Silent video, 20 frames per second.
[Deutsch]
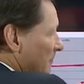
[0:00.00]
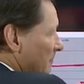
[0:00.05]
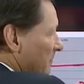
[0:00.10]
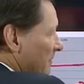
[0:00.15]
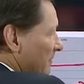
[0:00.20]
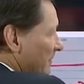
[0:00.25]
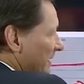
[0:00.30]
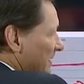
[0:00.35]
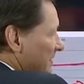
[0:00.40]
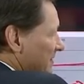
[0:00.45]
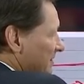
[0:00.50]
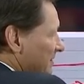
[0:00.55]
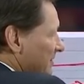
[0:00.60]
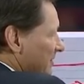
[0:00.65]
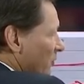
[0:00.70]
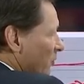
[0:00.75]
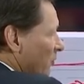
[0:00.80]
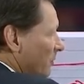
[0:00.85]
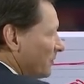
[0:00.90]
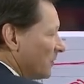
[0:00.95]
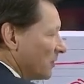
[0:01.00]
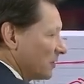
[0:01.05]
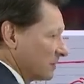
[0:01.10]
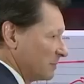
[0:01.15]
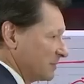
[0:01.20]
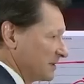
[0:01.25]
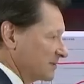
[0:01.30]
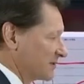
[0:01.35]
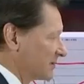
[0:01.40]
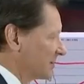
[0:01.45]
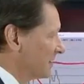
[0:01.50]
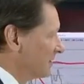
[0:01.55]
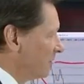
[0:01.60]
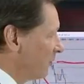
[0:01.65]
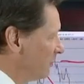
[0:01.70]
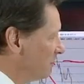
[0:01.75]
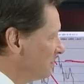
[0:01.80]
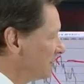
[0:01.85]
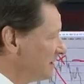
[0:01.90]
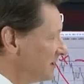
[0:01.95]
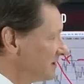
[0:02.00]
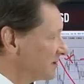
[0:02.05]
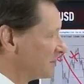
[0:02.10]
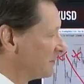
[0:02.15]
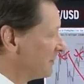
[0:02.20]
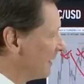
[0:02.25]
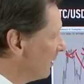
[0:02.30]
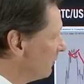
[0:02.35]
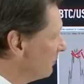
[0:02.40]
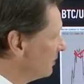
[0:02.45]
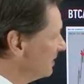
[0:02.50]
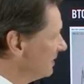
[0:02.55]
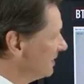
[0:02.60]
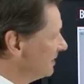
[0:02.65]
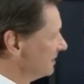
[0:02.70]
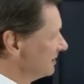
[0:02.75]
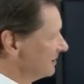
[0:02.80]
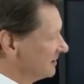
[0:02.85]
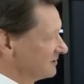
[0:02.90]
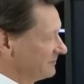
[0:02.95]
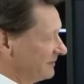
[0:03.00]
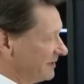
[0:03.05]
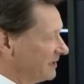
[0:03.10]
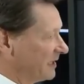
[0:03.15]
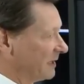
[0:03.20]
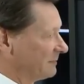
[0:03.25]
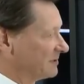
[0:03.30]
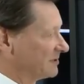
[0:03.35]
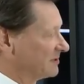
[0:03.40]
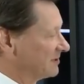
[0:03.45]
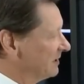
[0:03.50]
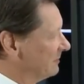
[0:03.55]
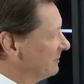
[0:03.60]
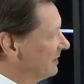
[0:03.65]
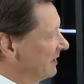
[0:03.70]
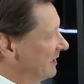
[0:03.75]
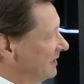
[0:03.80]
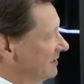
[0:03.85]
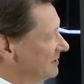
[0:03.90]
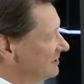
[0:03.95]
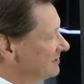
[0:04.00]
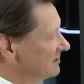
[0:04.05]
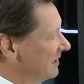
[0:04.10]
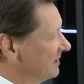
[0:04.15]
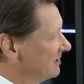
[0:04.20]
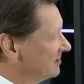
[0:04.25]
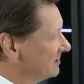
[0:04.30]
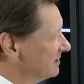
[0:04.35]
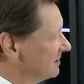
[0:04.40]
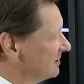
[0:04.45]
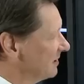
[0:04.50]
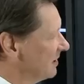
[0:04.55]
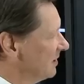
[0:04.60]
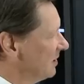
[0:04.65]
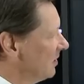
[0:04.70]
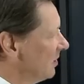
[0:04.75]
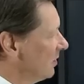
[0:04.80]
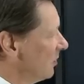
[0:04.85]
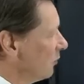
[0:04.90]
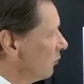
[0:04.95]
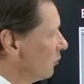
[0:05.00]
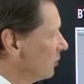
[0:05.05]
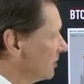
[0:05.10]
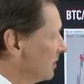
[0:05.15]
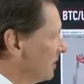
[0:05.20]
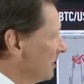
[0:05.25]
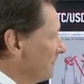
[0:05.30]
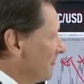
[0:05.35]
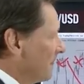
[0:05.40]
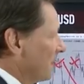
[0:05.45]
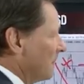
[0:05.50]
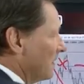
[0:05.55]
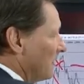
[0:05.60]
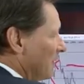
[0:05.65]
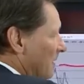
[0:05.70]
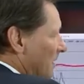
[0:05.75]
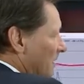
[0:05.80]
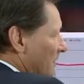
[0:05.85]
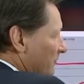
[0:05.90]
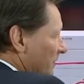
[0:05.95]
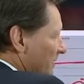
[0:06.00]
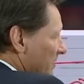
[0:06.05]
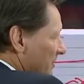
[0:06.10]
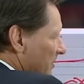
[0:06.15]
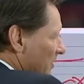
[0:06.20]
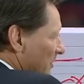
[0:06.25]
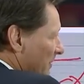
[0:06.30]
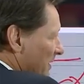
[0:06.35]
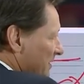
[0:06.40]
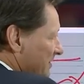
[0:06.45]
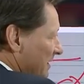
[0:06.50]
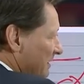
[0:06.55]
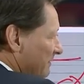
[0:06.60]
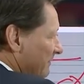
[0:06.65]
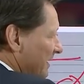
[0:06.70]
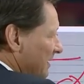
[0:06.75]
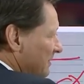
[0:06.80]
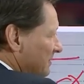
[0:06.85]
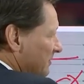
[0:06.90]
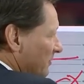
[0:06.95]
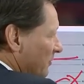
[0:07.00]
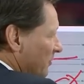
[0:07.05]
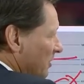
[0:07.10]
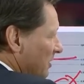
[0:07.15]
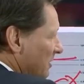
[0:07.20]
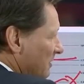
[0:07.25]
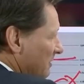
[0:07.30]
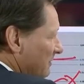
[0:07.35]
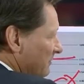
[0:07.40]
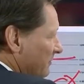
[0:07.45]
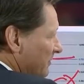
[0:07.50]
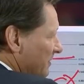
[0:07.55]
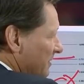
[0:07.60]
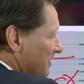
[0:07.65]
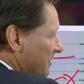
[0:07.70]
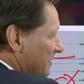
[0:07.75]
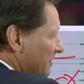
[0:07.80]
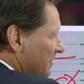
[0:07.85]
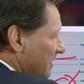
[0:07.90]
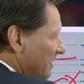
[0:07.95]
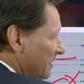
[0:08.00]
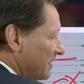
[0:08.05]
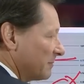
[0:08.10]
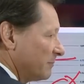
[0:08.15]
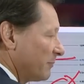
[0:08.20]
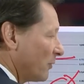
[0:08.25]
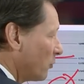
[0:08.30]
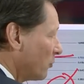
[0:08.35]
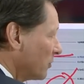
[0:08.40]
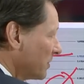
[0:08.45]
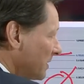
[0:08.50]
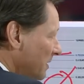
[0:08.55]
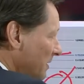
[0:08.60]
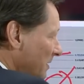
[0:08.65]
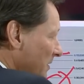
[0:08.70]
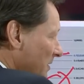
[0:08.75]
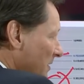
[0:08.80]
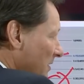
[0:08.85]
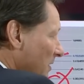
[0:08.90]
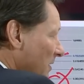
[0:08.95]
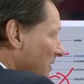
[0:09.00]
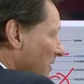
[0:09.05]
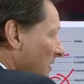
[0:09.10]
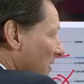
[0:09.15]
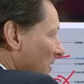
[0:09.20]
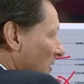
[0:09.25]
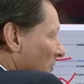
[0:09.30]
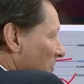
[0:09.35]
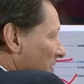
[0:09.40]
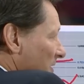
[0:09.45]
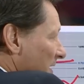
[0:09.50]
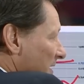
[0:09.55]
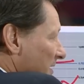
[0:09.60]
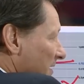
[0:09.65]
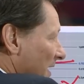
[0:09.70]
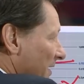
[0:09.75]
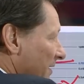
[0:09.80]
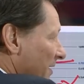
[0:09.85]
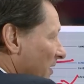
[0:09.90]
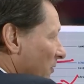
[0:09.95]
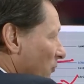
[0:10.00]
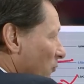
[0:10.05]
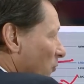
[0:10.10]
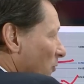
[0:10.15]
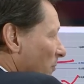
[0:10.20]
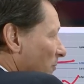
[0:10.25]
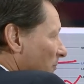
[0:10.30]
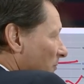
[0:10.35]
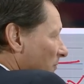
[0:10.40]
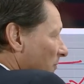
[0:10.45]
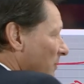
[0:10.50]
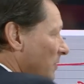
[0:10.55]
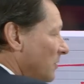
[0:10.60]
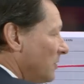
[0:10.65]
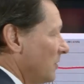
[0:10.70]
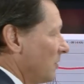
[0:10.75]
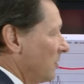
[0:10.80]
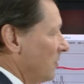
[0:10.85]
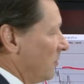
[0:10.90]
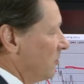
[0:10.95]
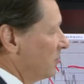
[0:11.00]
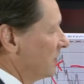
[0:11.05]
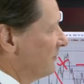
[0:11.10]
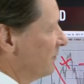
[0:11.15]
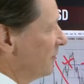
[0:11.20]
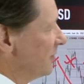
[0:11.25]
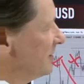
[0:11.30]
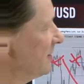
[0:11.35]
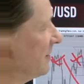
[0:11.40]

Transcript: bewegt sich hier oben noch ein bisschen um diese blaue Linie, deswegen habe ich sie hier mal eingezeichnet. Oder er findet nochmal seinen Weg zurück, findet hier einen Boden und geht dann nach oben oder von